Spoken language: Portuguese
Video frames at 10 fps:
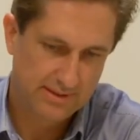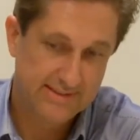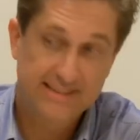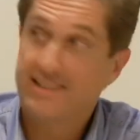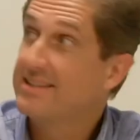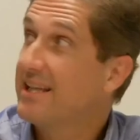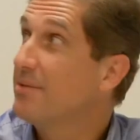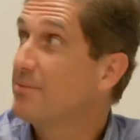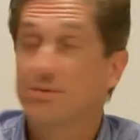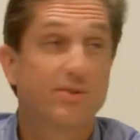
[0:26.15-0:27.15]
em
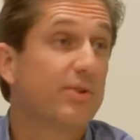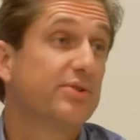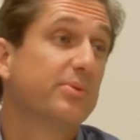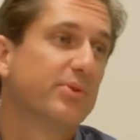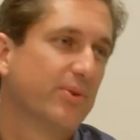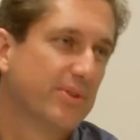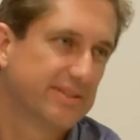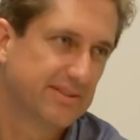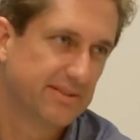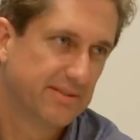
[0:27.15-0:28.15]
setembro de
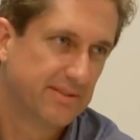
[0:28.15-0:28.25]
2011,